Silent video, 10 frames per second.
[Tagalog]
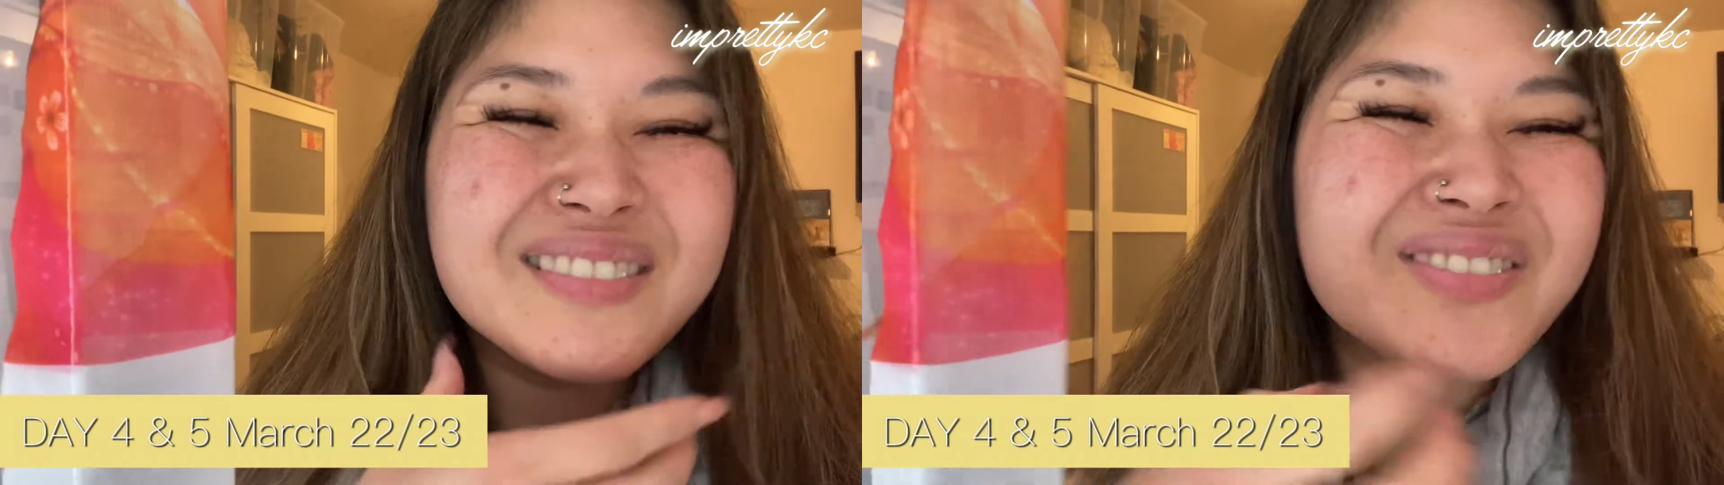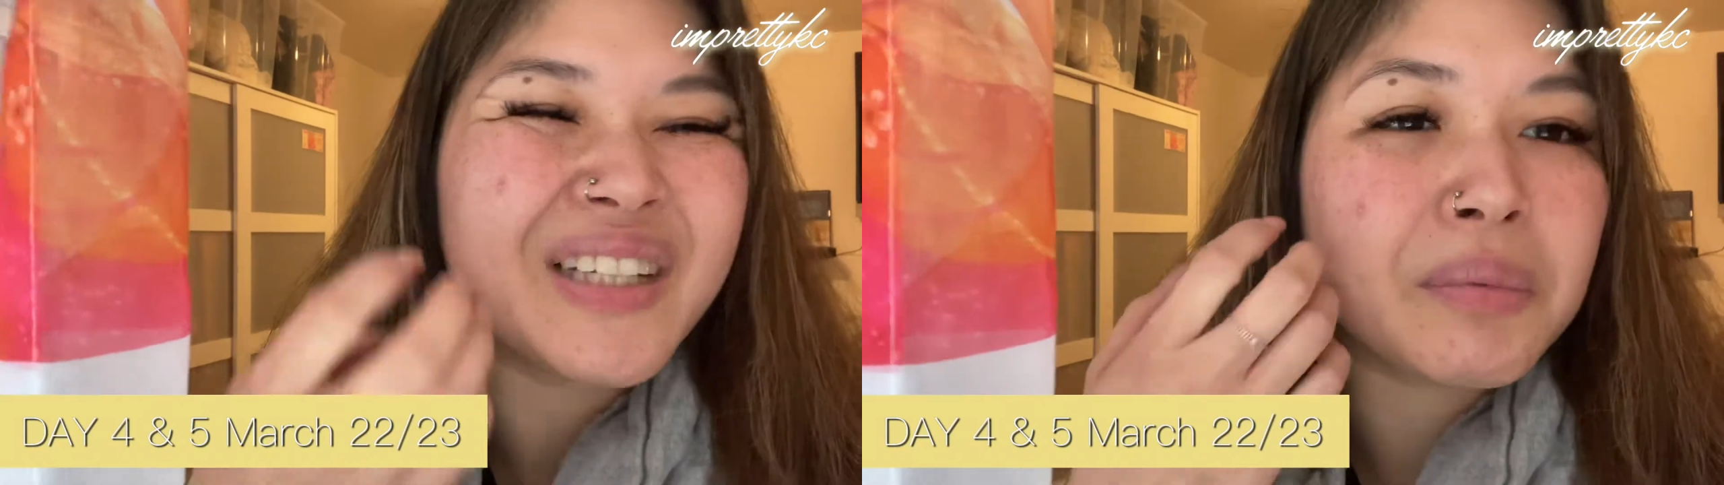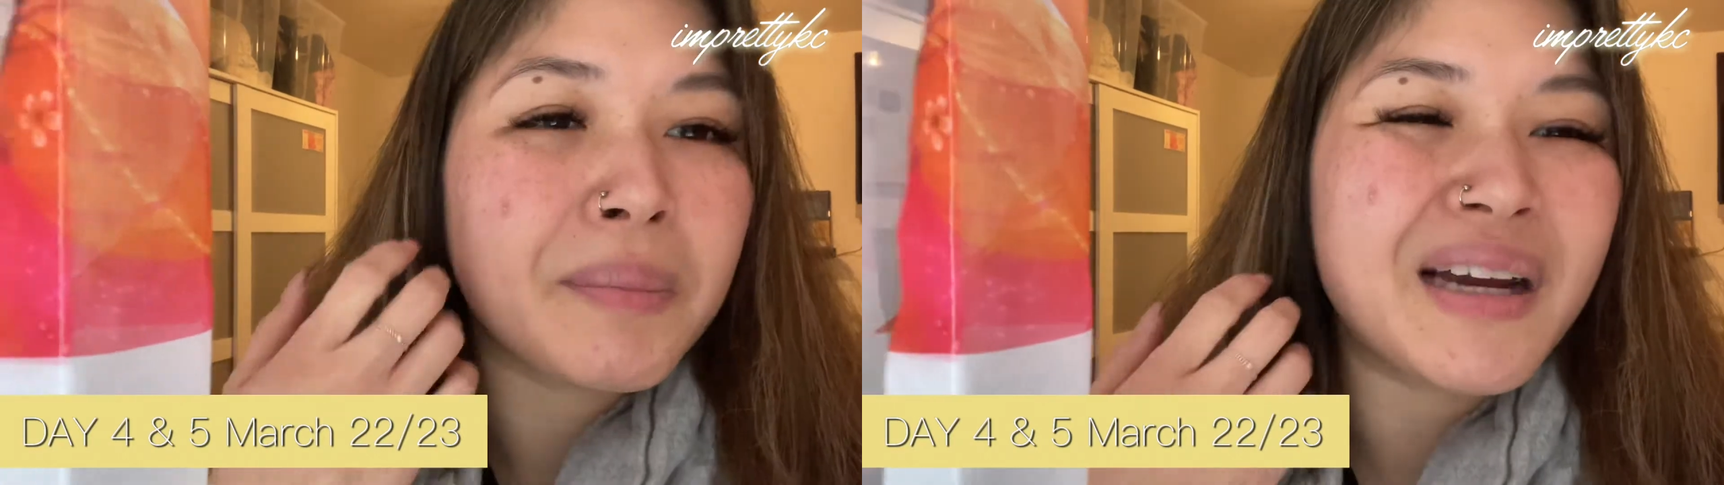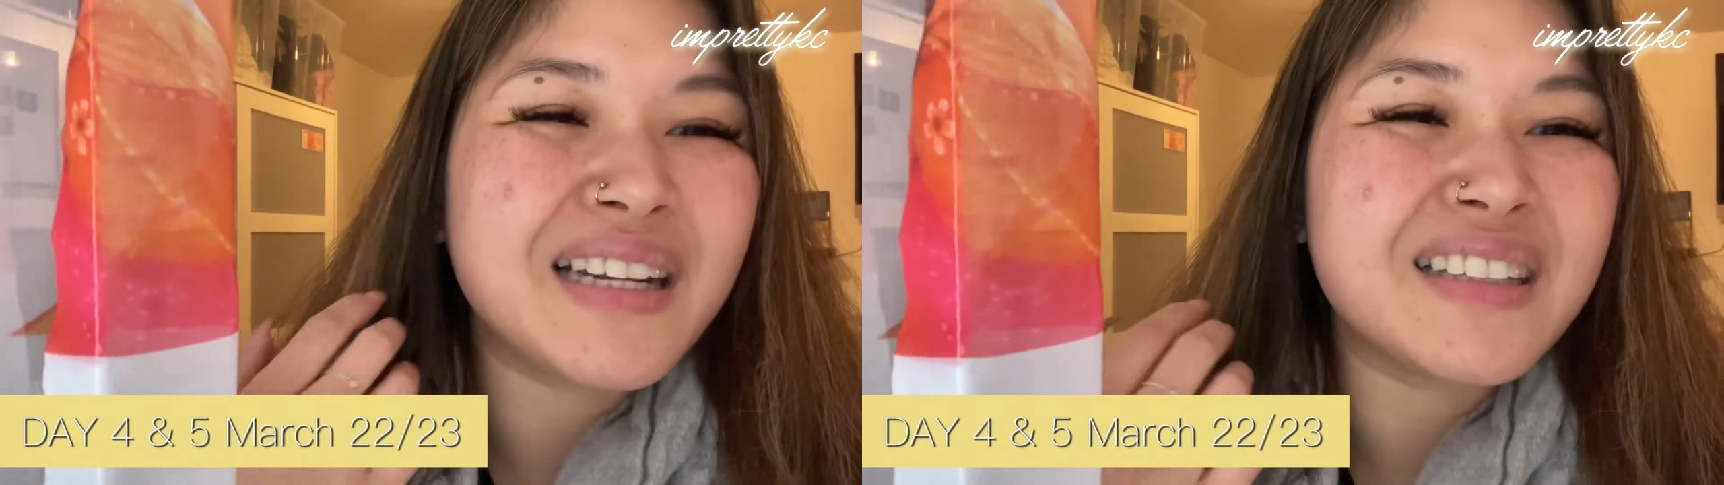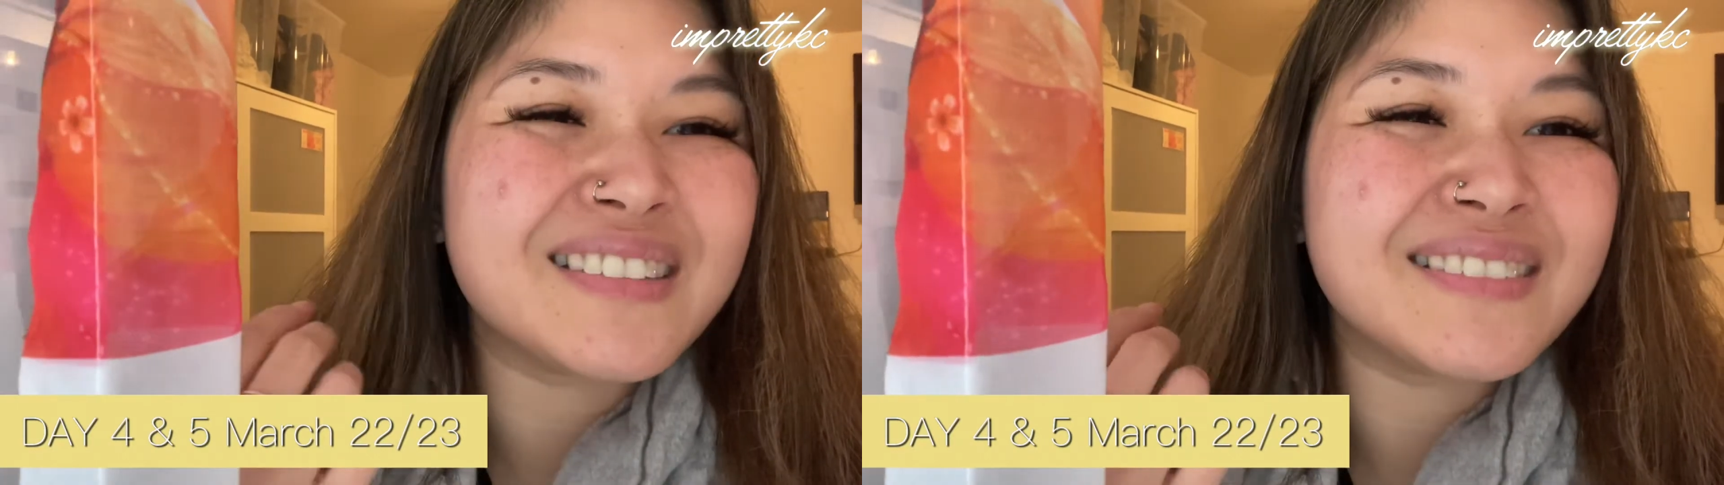
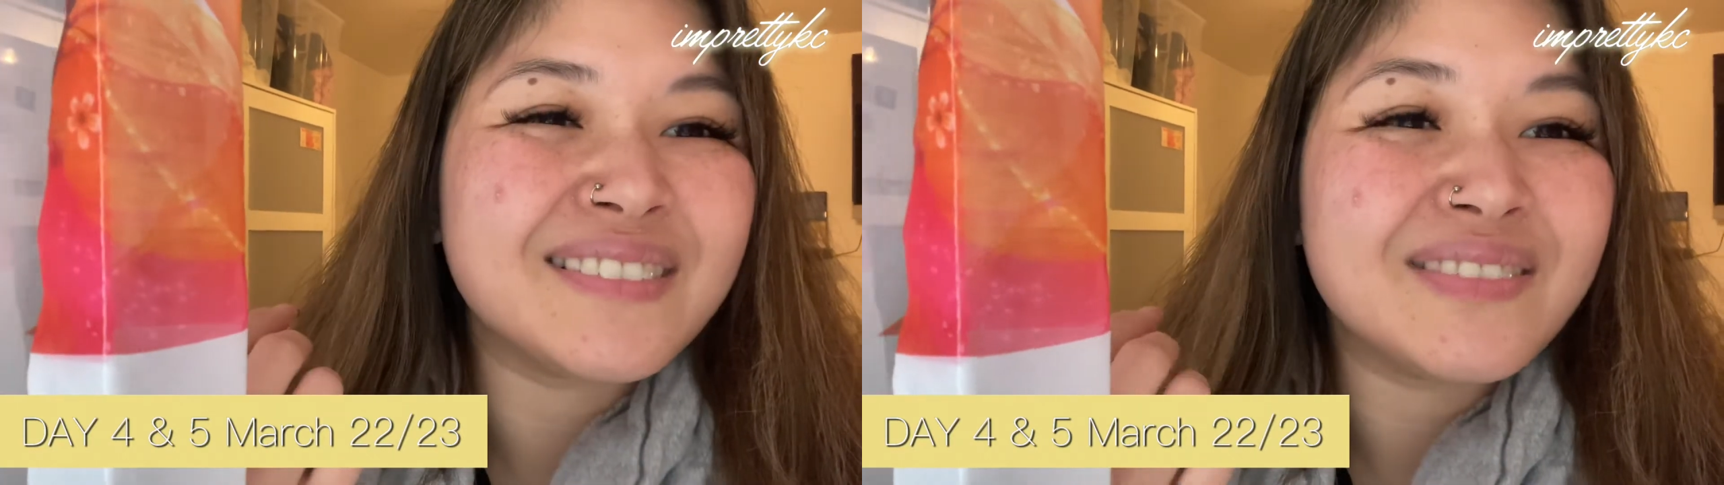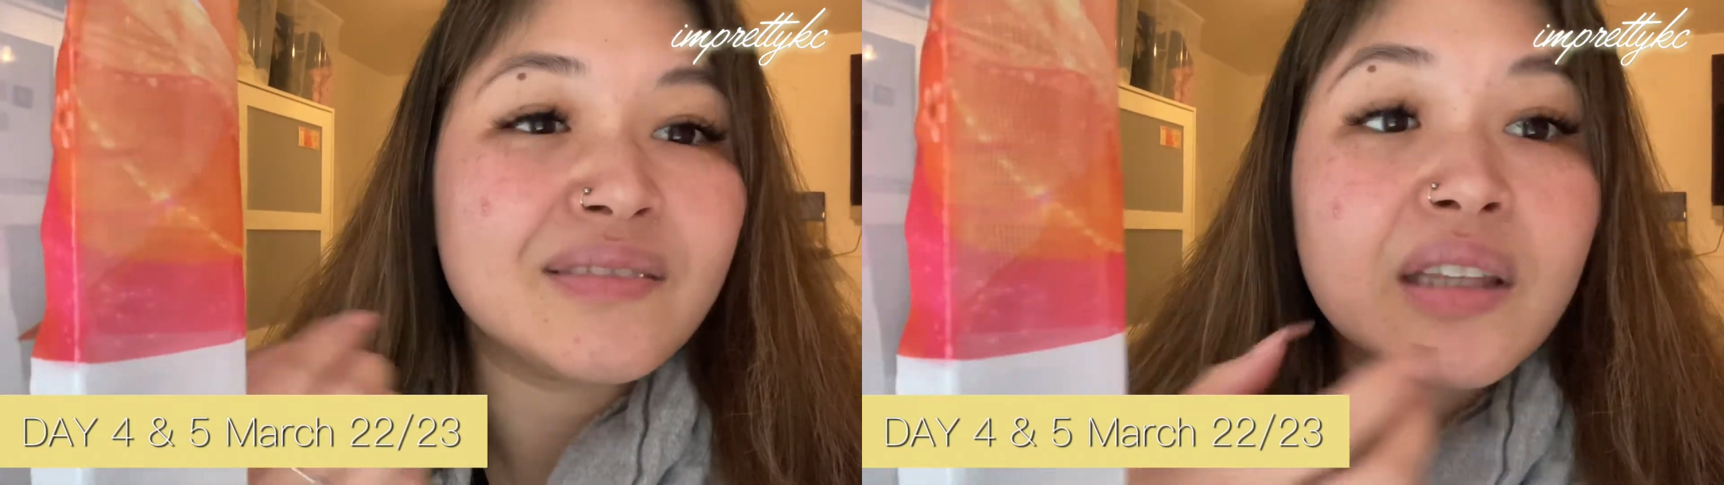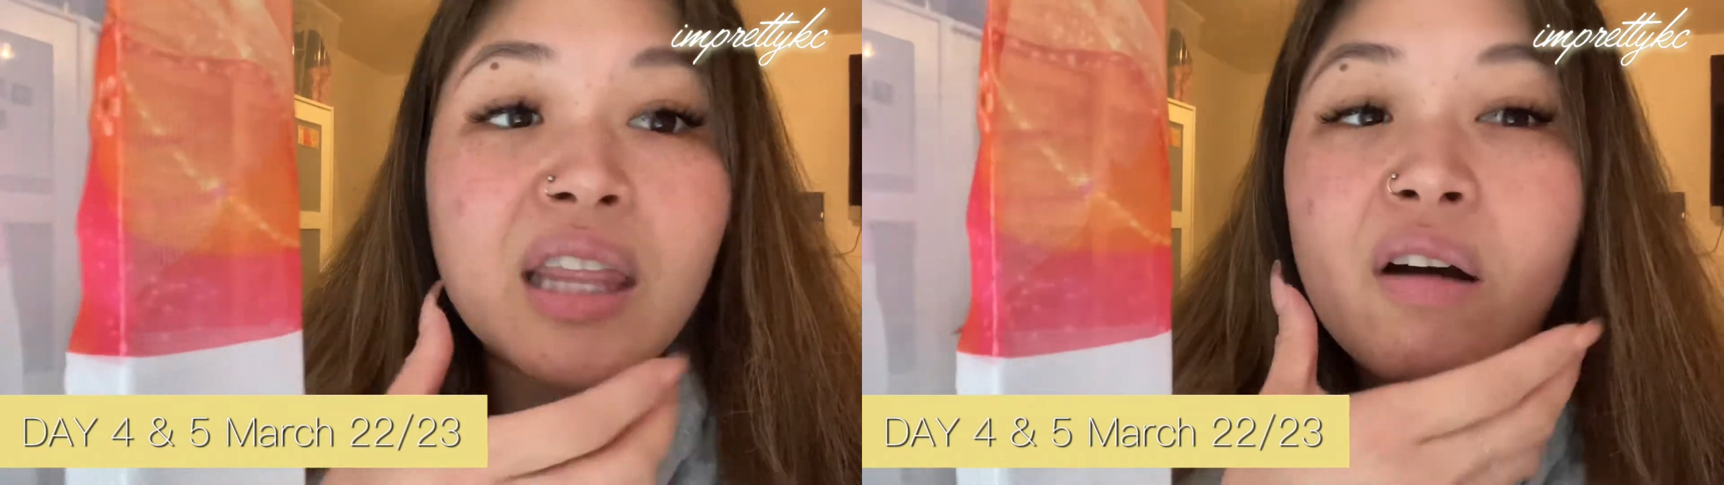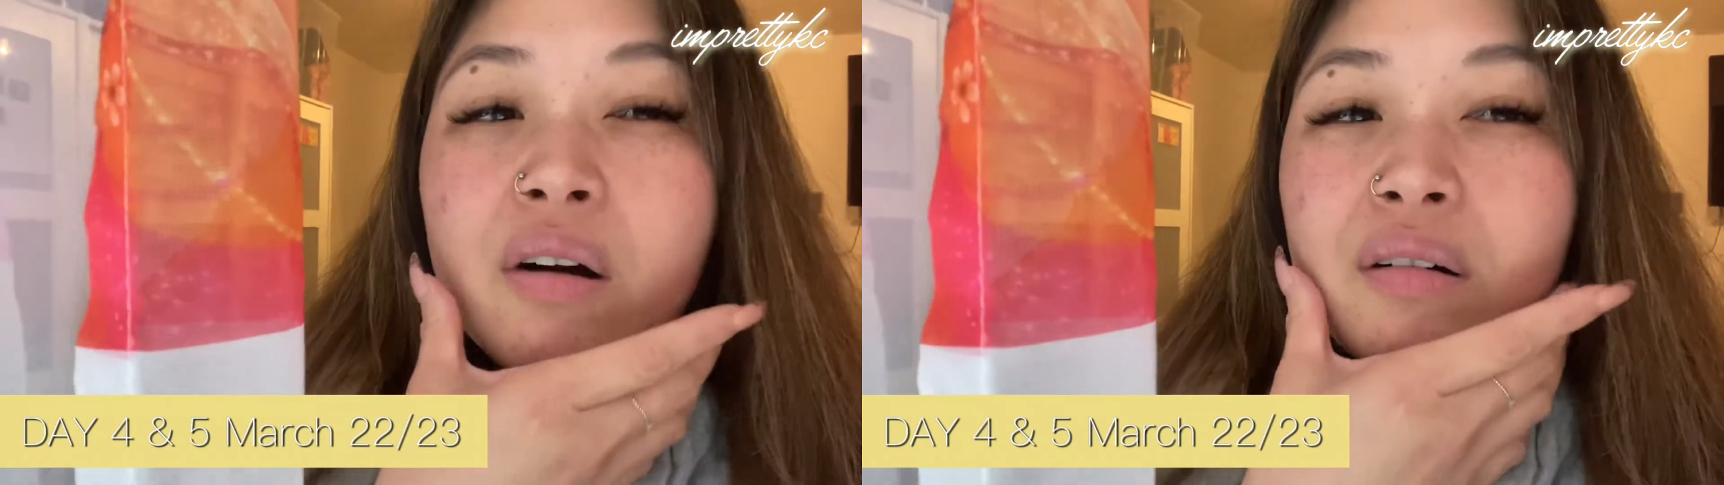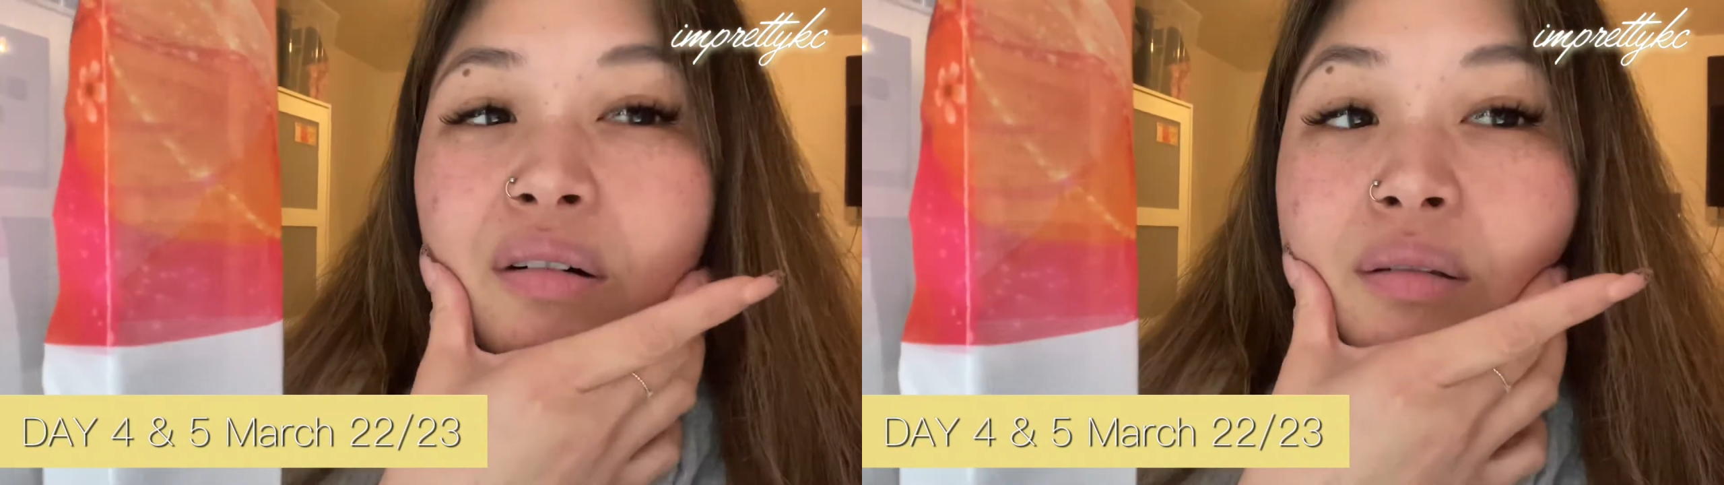Nababanat yung tawa ko.